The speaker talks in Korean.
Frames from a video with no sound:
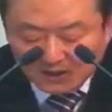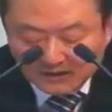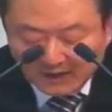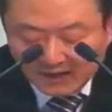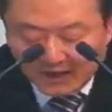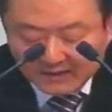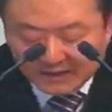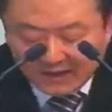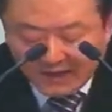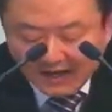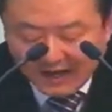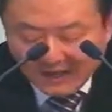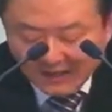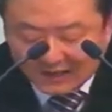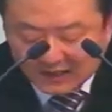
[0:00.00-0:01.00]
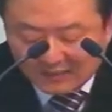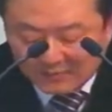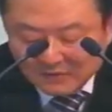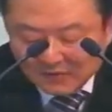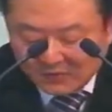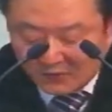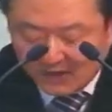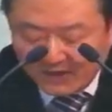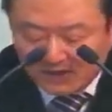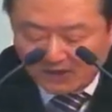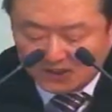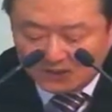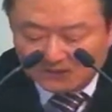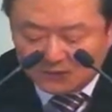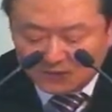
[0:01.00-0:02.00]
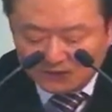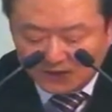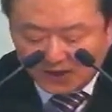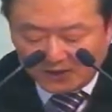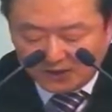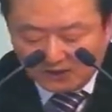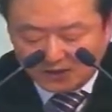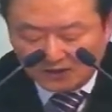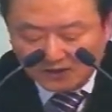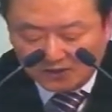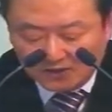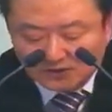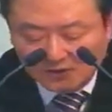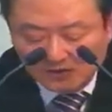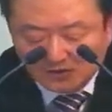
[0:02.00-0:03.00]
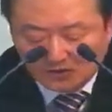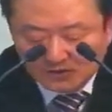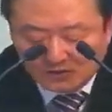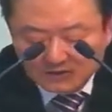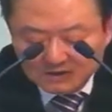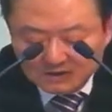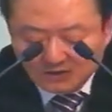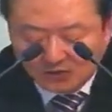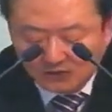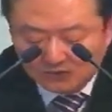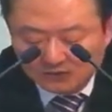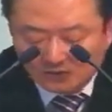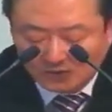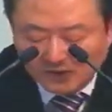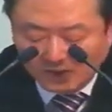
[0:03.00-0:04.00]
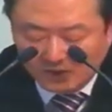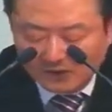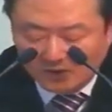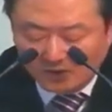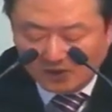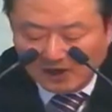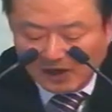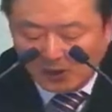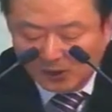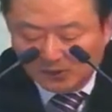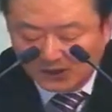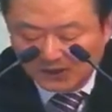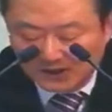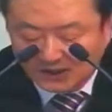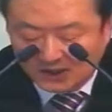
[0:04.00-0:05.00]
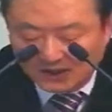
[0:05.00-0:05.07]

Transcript: 내가 내 하나님 여호와의 이름을 위하여 성전을 건축하려 하오니